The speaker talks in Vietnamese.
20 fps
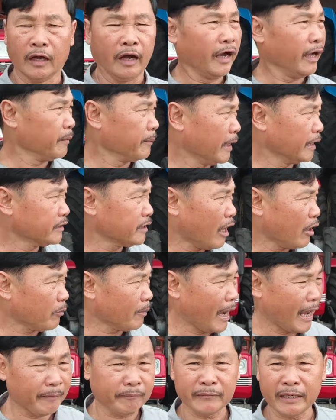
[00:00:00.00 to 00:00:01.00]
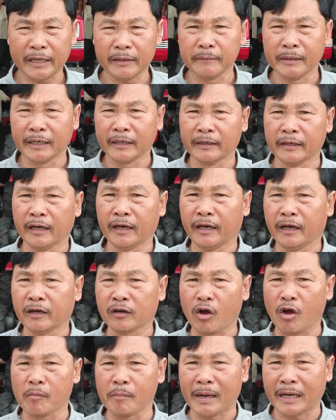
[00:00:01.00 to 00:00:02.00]
Rồi mến chào các bạn, hôm nay mình
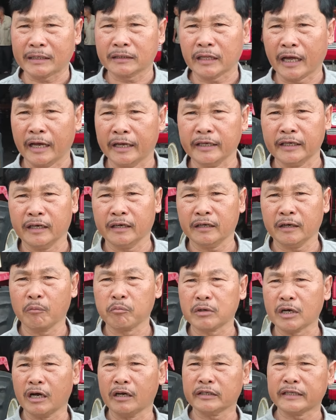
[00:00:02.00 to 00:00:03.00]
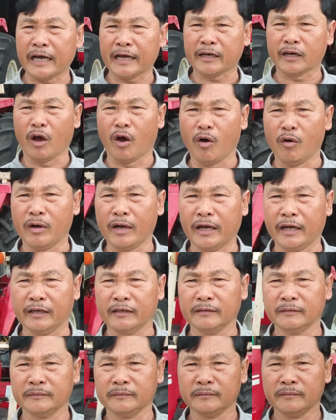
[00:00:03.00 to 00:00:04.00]
à, có mặt tại à, nông cơ Văn Đô
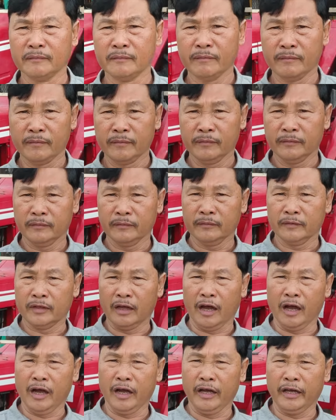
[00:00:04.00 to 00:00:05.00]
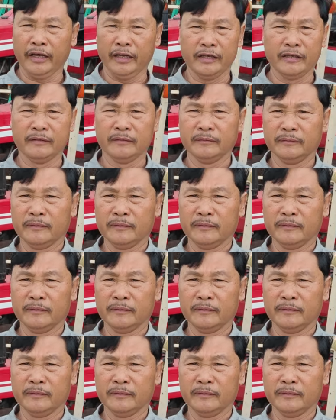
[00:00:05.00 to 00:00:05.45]
ha. Rồi.